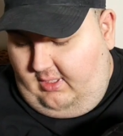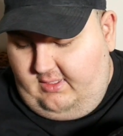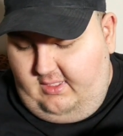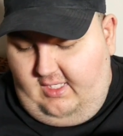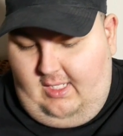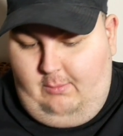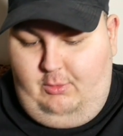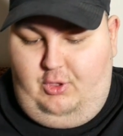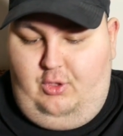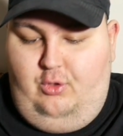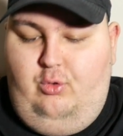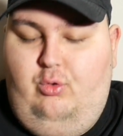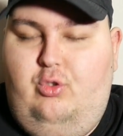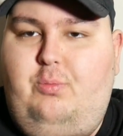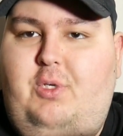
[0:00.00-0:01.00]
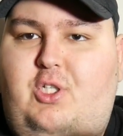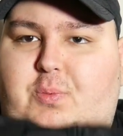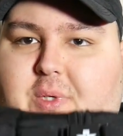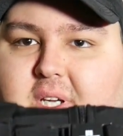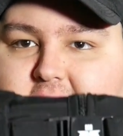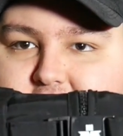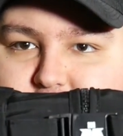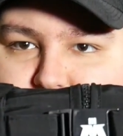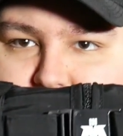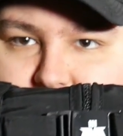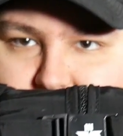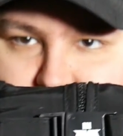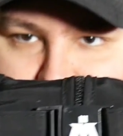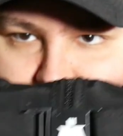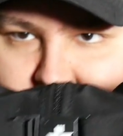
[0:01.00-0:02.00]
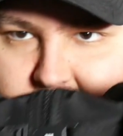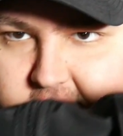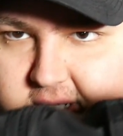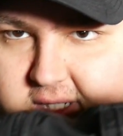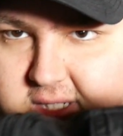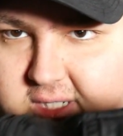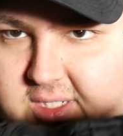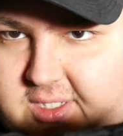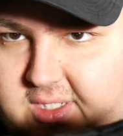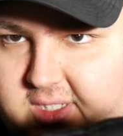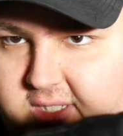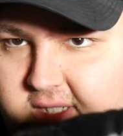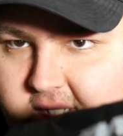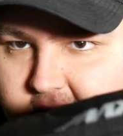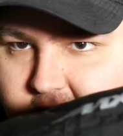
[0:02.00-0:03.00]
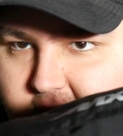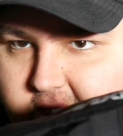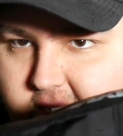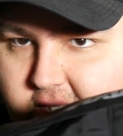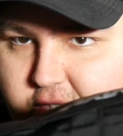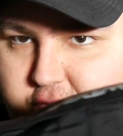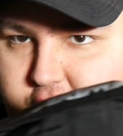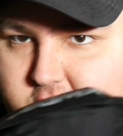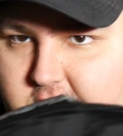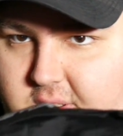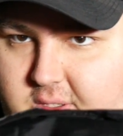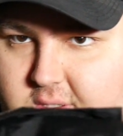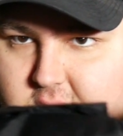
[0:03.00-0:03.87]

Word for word: kannst du die Ärmelchen so zum Beispiel reinstecken. In die Tasche.